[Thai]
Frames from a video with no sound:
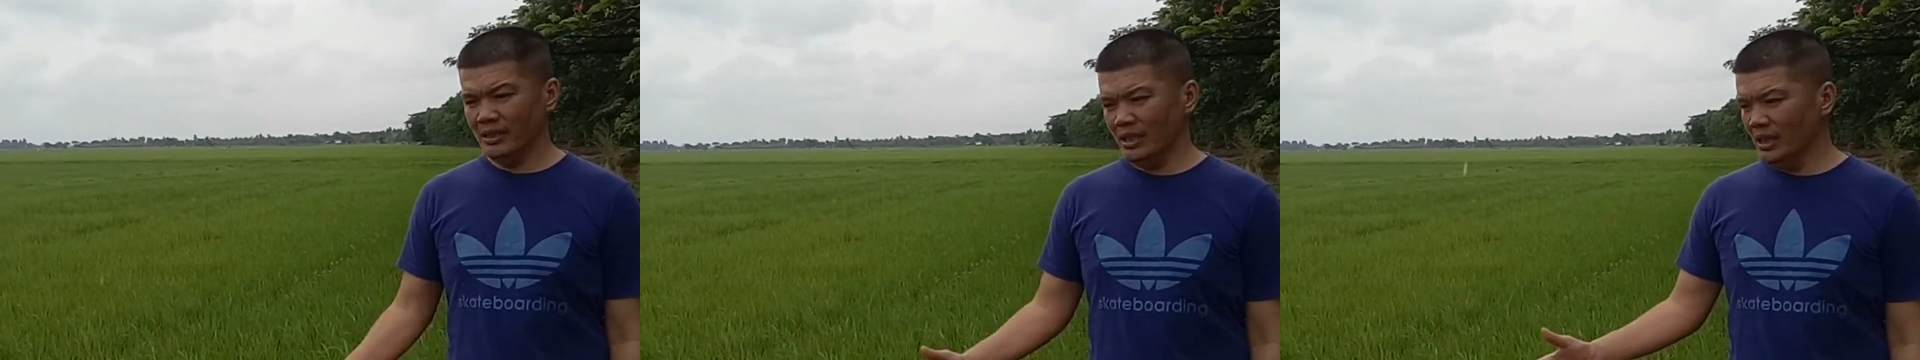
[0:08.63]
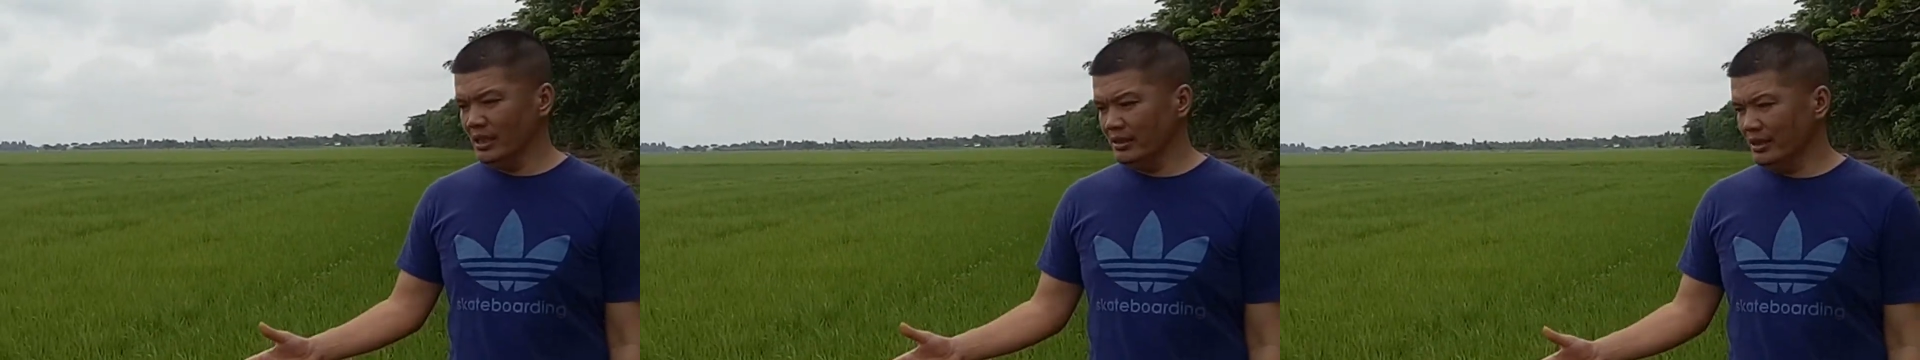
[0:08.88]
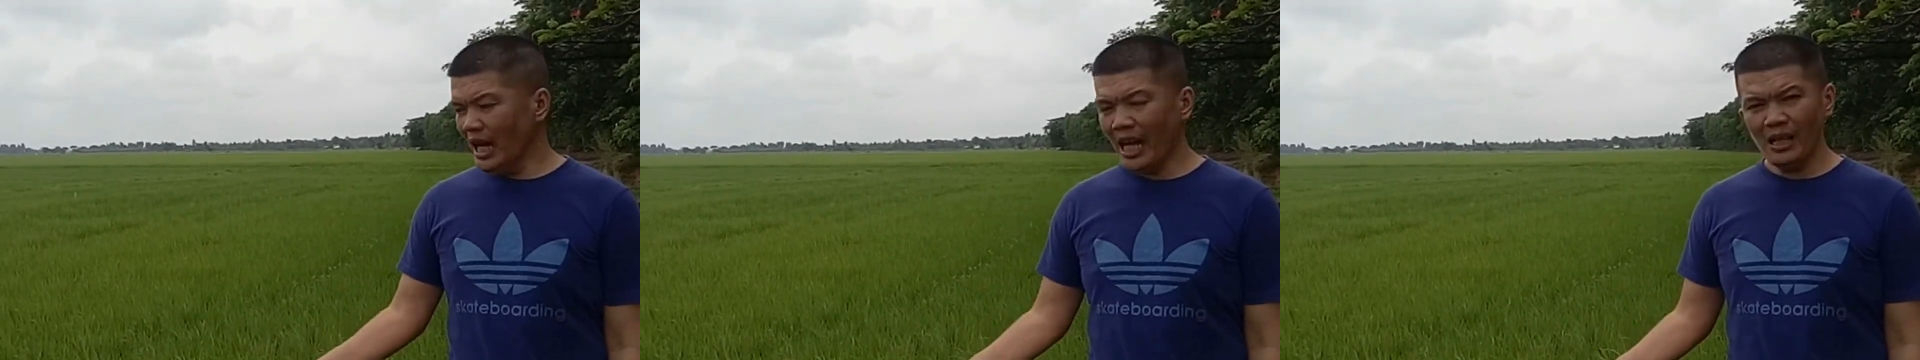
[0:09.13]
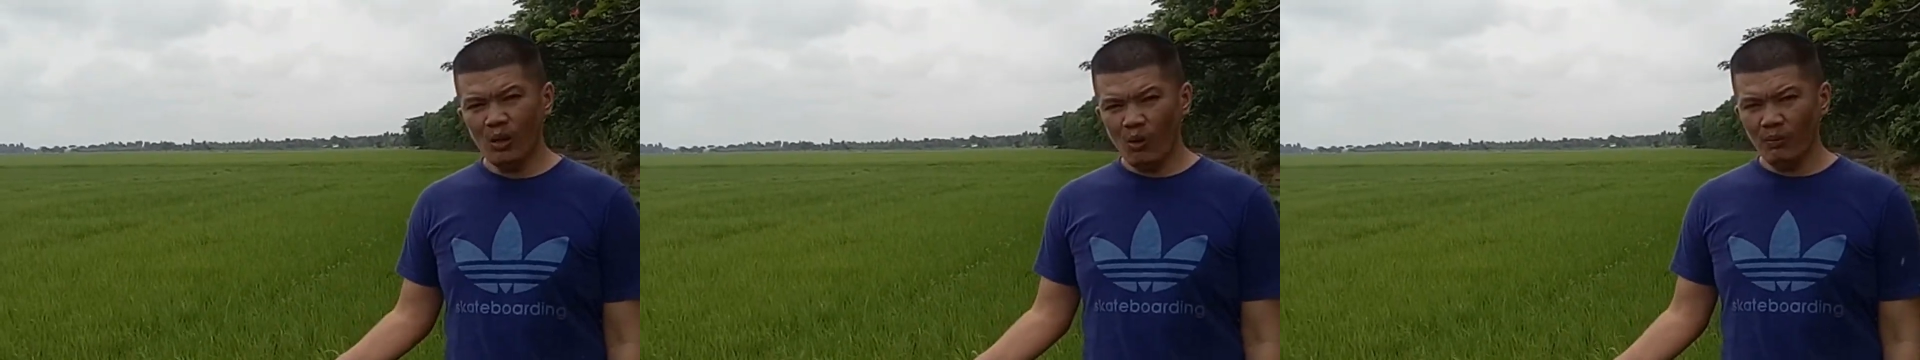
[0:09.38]
ที่หญ้า
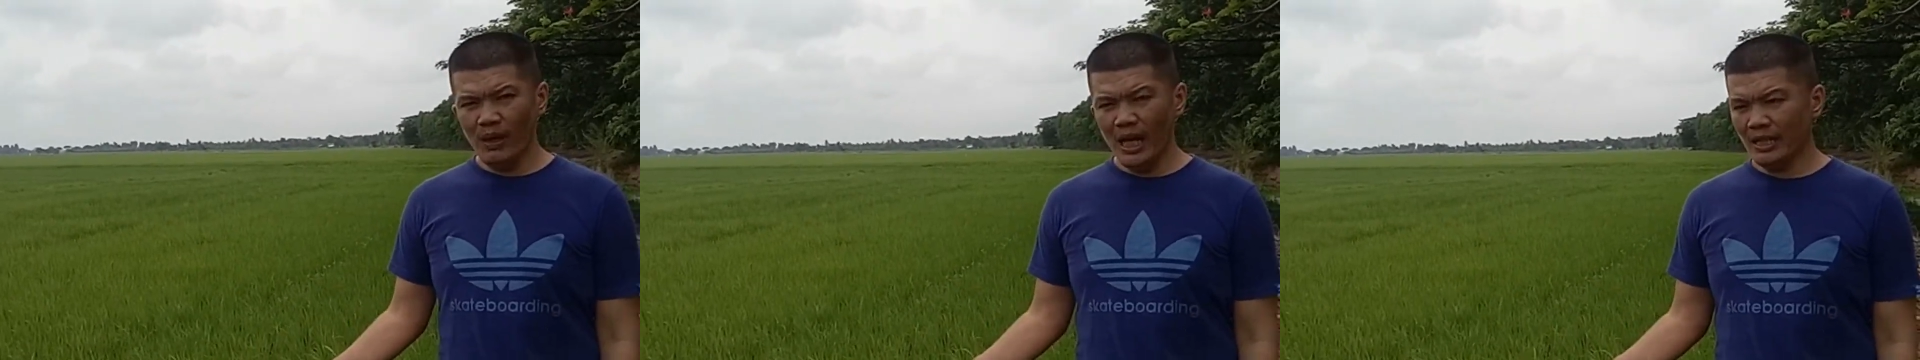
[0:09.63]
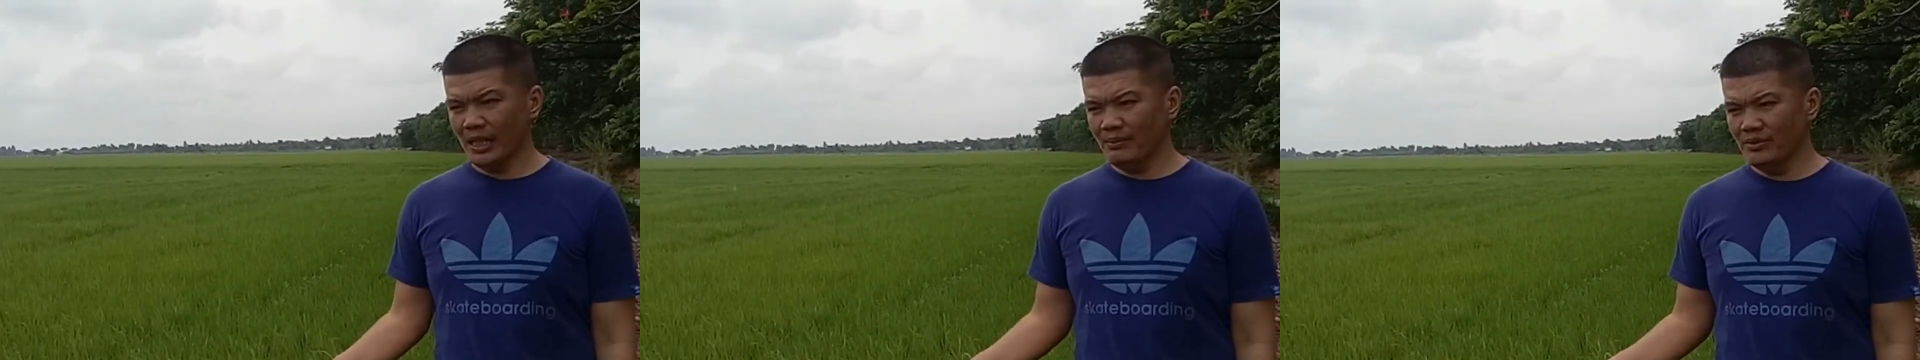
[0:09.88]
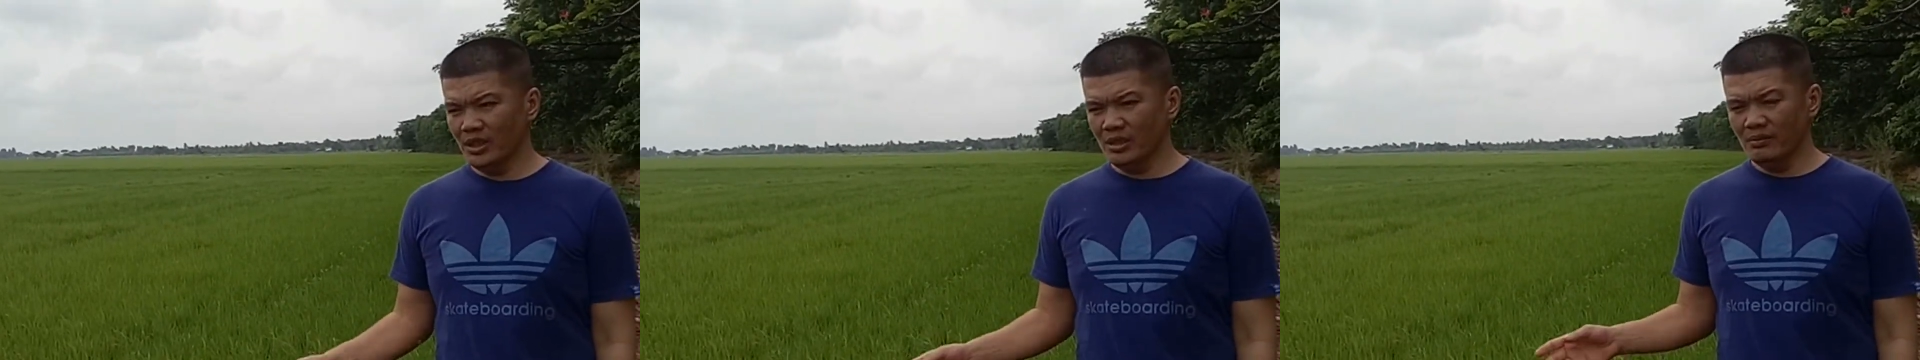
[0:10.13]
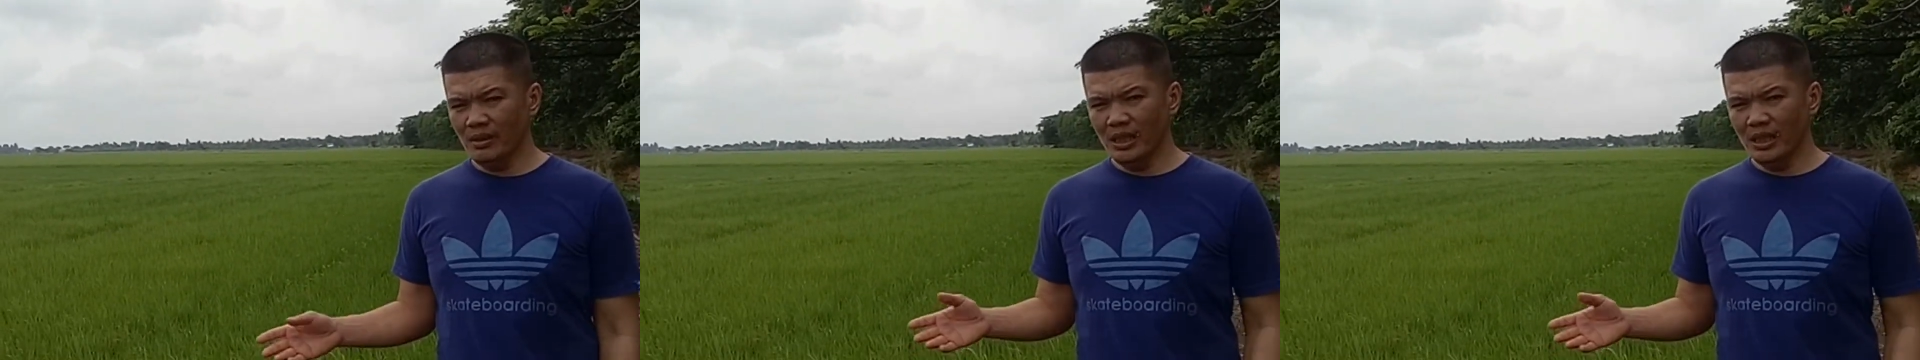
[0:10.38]
รกมากนะครับซึ่ง